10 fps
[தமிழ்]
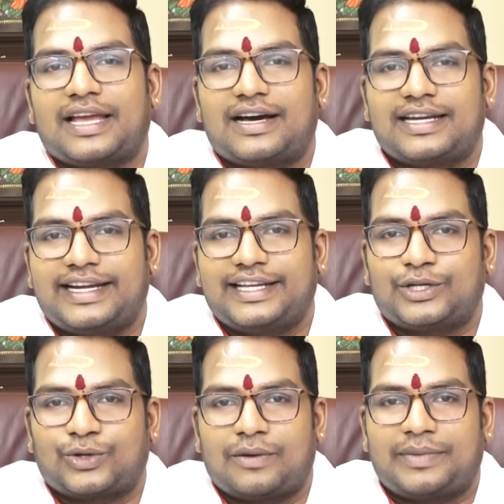யாரை
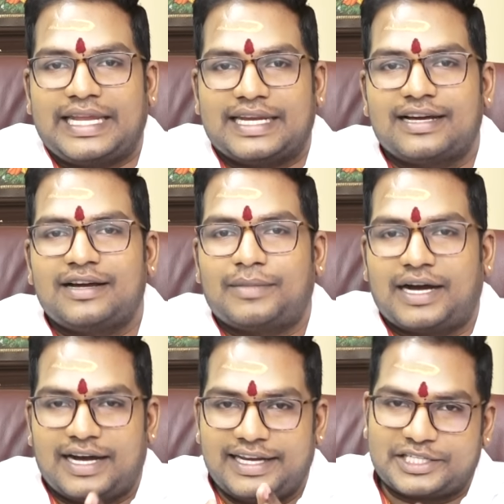எடுக்கிறோம் அப்படின்னா
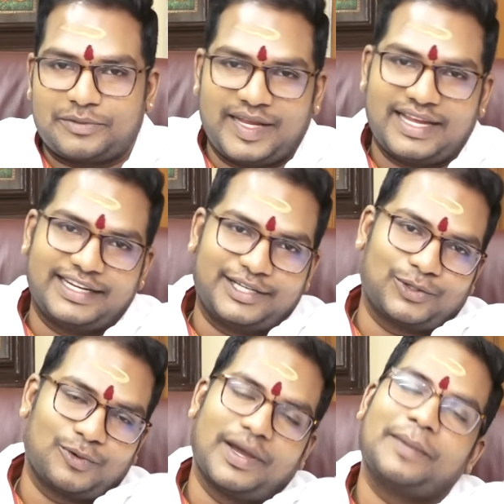மகாலட்சுமியை
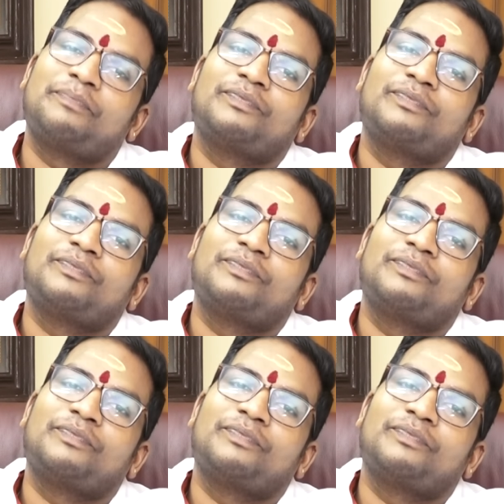எடுக்கிறோமா